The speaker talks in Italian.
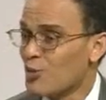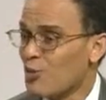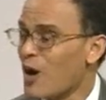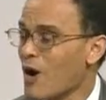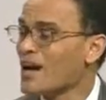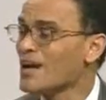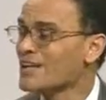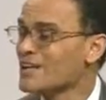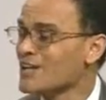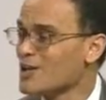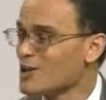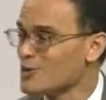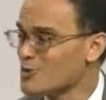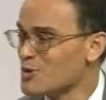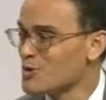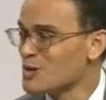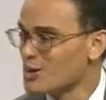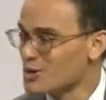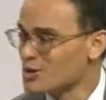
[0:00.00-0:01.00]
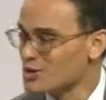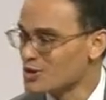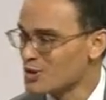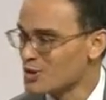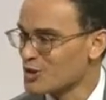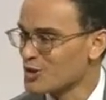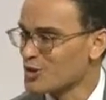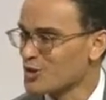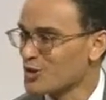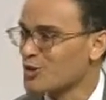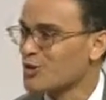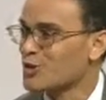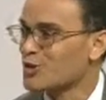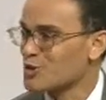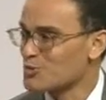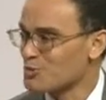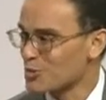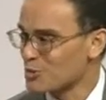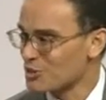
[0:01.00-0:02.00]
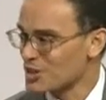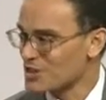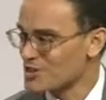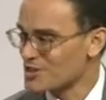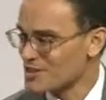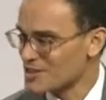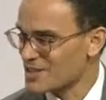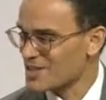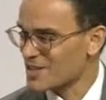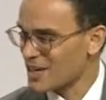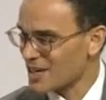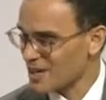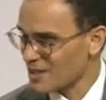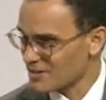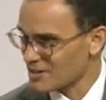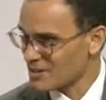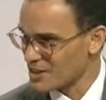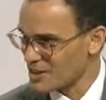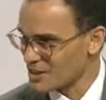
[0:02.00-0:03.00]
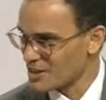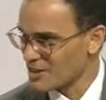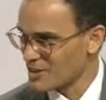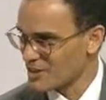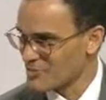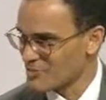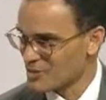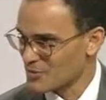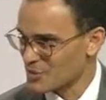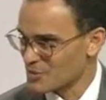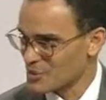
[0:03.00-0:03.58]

quale delle due religioni corrispondesse alla verità.